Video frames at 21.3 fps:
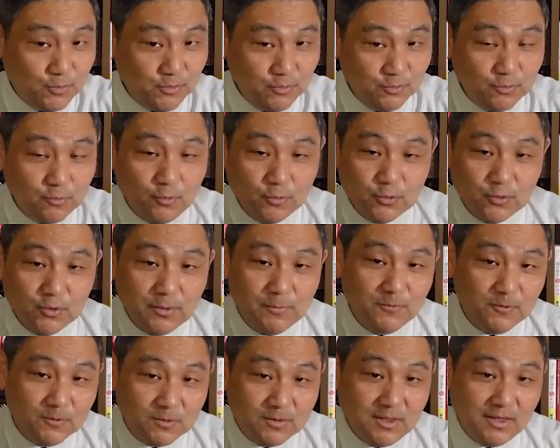ういうことで
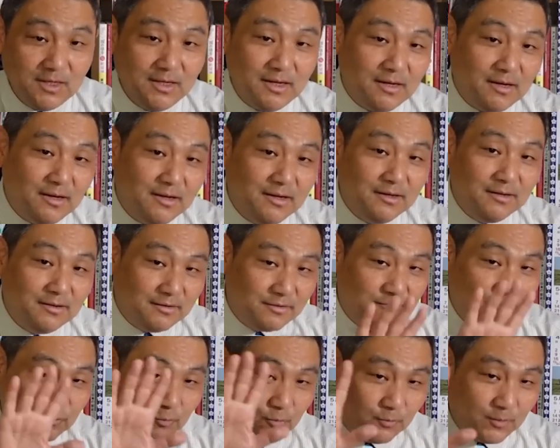もって、
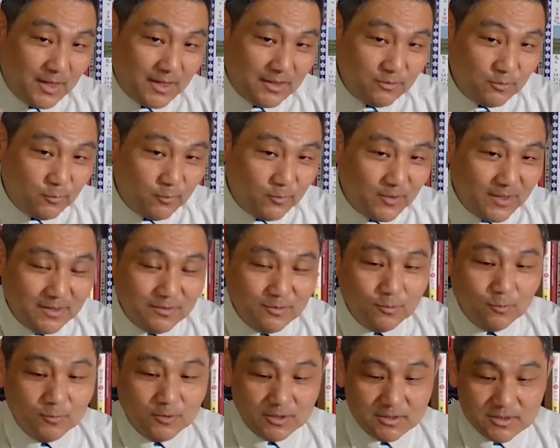その何度も何
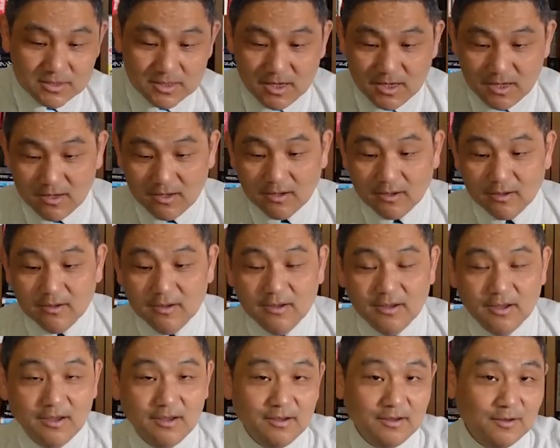度もですね、
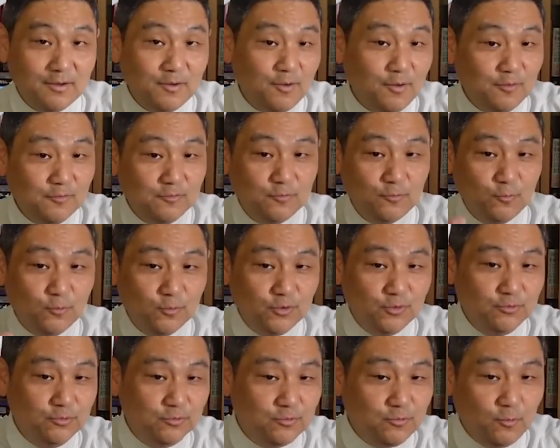そう
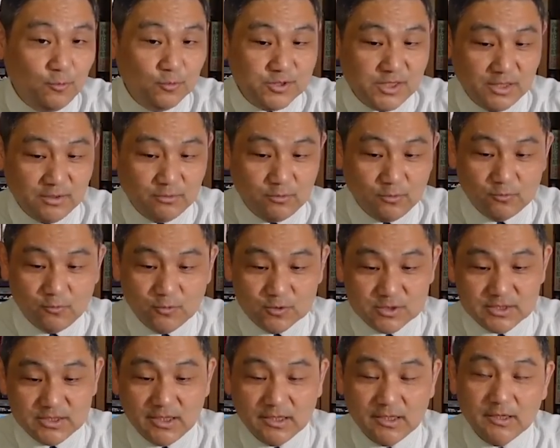いうこう説得を
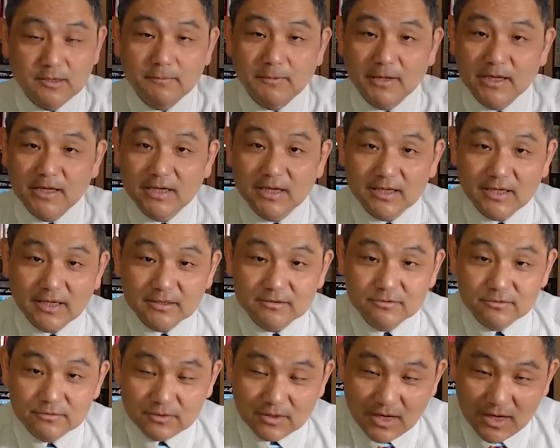しなければいけな
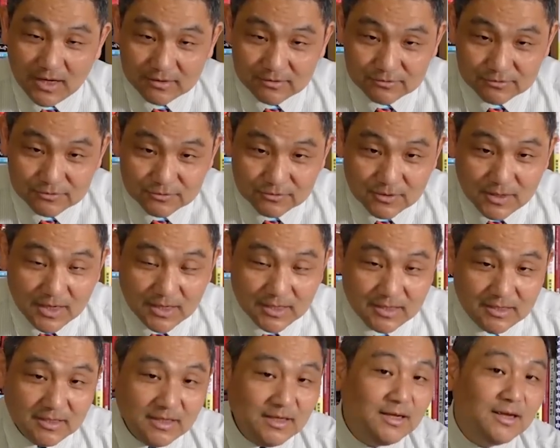くなるぐら
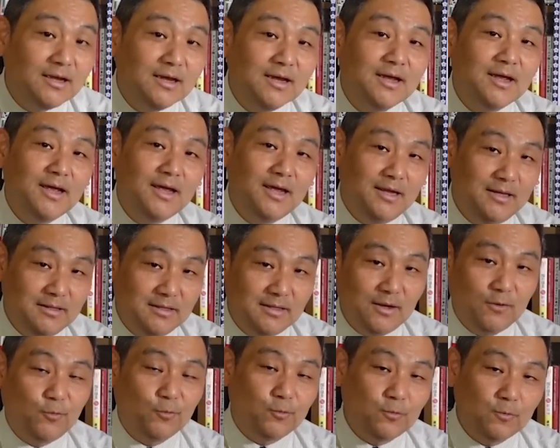いに変
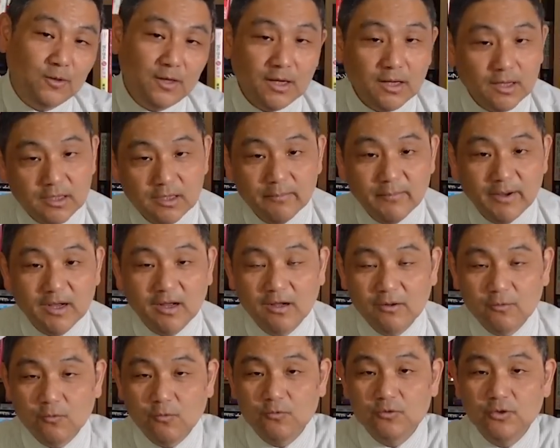なことが今
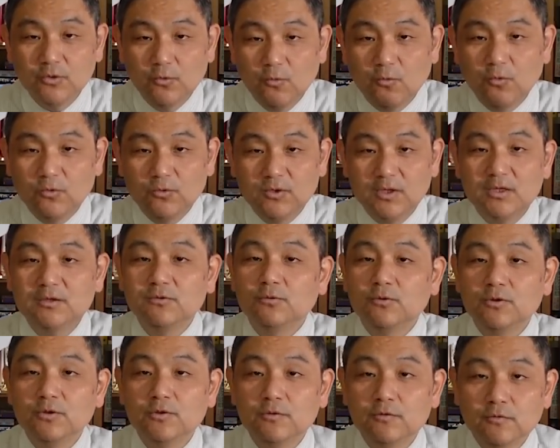韓国で起こってる
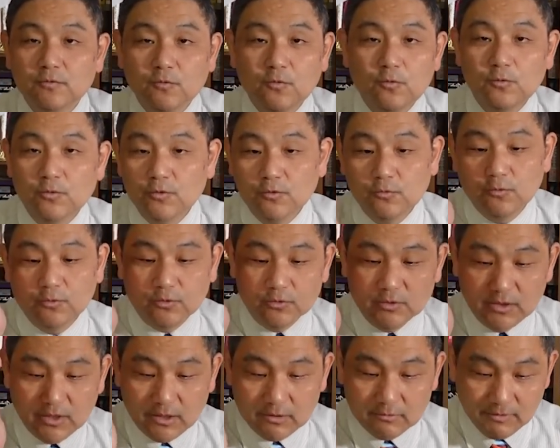という、こういうこと
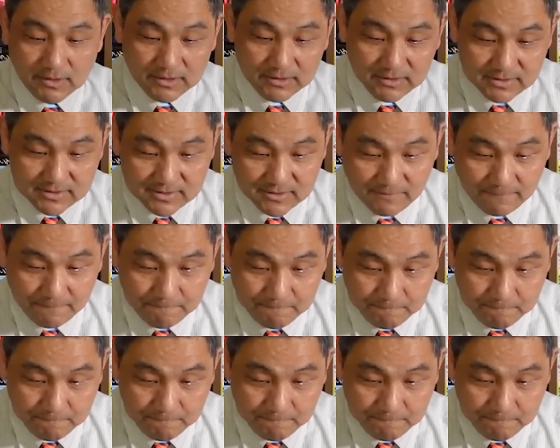になるわけです。